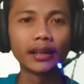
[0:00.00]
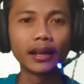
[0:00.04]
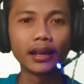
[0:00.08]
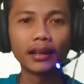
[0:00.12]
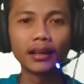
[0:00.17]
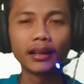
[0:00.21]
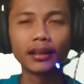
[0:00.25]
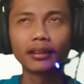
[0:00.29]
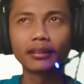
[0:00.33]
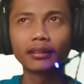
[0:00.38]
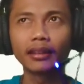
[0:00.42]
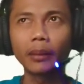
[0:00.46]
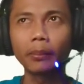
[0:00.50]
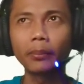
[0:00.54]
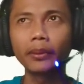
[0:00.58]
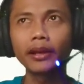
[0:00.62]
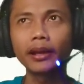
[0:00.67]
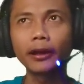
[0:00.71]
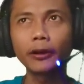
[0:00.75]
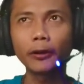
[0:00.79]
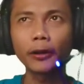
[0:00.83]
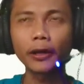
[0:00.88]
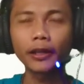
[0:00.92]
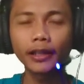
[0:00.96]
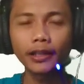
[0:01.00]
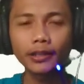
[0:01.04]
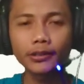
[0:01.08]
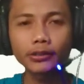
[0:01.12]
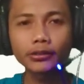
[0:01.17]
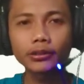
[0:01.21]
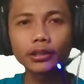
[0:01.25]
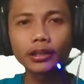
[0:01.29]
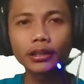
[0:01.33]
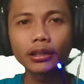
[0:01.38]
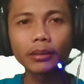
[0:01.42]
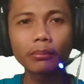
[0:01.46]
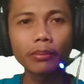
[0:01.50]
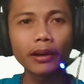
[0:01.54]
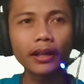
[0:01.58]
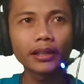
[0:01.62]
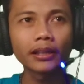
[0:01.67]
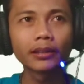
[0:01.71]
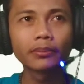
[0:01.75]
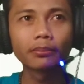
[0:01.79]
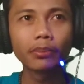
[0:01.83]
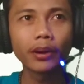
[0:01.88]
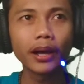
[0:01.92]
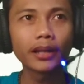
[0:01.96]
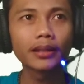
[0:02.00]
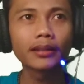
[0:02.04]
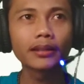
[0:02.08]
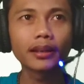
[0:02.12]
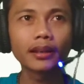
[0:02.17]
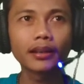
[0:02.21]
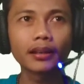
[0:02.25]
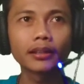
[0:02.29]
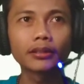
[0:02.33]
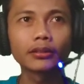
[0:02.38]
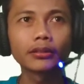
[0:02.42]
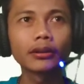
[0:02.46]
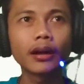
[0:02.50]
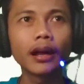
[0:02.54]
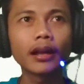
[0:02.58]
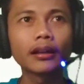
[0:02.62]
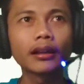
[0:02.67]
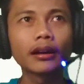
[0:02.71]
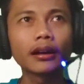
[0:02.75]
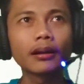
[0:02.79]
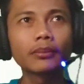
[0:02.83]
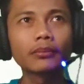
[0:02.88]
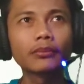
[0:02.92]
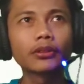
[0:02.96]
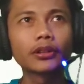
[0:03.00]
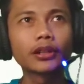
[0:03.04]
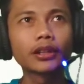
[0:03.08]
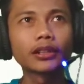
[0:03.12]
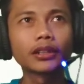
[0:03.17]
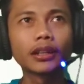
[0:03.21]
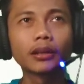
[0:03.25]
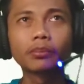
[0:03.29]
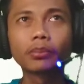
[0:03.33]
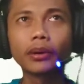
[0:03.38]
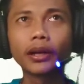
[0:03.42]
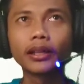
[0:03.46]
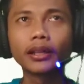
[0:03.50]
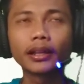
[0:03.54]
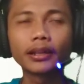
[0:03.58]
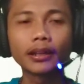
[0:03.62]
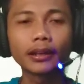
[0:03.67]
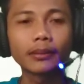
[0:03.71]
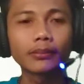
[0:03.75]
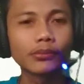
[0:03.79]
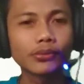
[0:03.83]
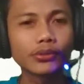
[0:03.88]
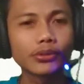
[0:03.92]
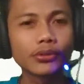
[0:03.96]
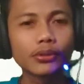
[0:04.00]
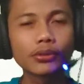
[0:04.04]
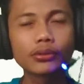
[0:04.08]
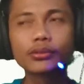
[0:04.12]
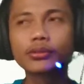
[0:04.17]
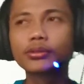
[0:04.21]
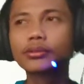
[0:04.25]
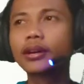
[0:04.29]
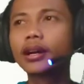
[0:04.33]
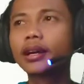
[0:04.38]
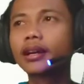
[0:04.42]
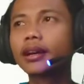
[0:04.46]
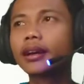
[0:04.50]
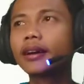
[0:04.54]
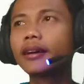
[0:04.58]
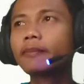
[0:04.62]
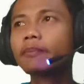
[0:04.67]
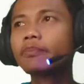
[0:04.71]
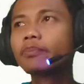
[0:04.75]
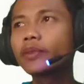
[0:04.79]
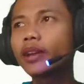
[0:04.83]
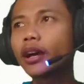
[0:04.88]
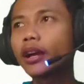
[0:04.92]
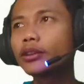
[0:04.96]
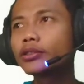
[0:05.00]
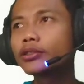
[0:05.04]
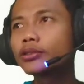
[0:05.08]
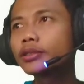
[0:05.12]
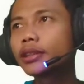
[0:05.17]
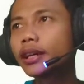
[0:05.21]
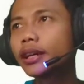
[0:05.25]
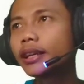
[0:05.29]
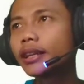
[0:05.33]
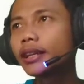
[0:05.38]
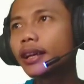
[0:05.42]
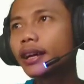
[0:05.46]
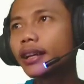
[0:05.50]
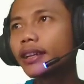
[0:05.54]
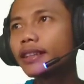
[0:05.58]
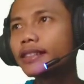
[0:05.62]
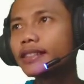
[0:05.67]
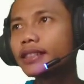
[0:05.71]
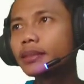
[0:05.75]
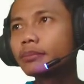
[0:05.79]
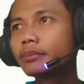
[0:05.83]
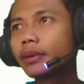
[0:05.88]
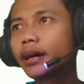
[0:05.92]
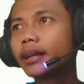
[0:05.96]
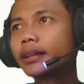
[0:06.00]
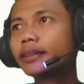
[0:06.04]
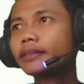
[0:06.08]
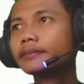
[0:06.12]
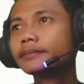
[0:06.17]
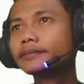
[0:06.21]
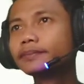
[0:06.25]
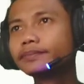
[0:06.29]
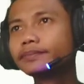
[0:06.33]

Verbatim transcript: enggak ya tapi kalau kita sudah tempatin banyak itu ada kemungkinan banyak yang muncul juga ya kalau sudah kita klik simpan